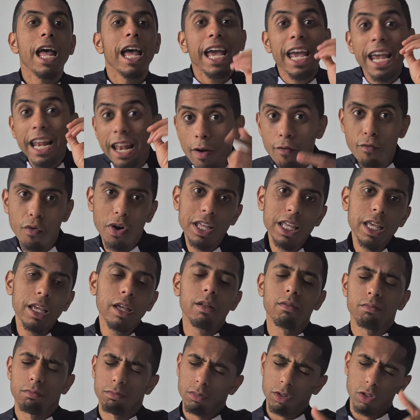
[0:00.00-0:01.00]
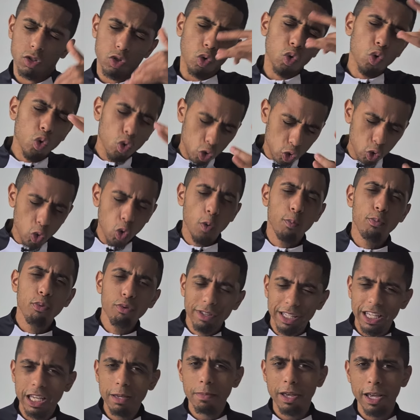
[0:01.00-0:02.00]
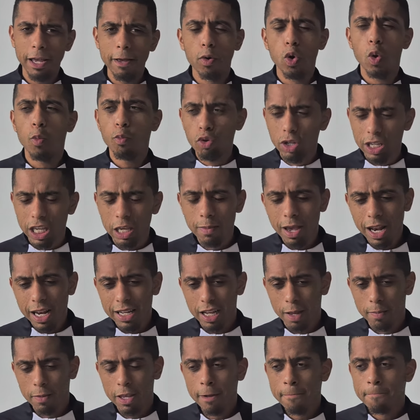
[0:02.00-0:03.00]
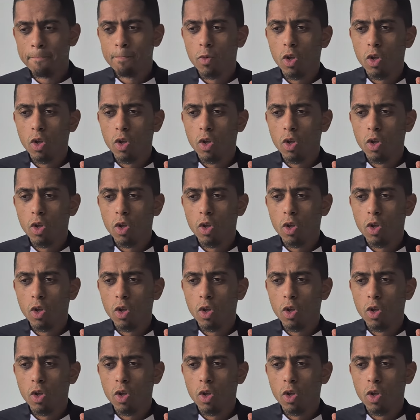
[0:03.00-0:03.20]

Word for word: Et là, vous voyez, le, but qu'il met, le but qu'il met, les amis,